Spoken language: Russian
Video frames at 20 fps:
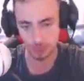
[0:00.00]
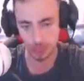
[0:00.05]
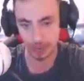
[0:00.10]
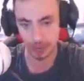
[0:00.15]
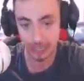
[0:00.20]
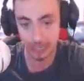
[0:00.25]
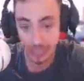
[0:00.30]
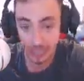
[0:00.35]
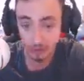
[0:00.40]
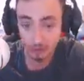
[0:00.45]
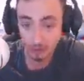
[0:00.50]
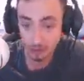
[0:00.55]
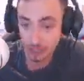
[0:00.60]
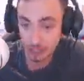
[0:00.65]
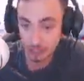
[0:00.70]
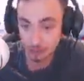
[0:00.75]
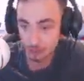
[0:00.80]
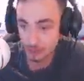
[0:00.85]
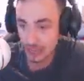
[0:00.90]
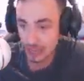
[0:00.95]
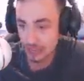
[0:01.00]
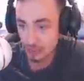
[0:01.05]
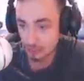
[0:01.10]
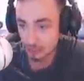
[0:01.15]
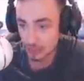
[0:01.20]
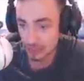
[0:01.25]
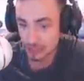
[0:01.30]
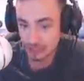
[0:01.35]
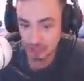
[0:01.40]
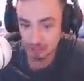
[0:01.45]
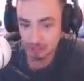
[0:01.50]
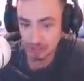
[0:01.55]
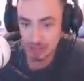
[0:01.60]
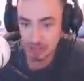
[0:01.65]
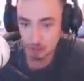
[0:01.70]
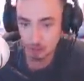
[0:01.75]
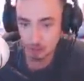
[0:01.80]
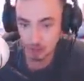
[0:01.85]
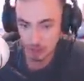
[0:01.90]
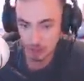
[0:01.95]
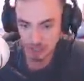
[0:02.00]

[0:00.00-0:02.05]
А где его найду, я не представляю.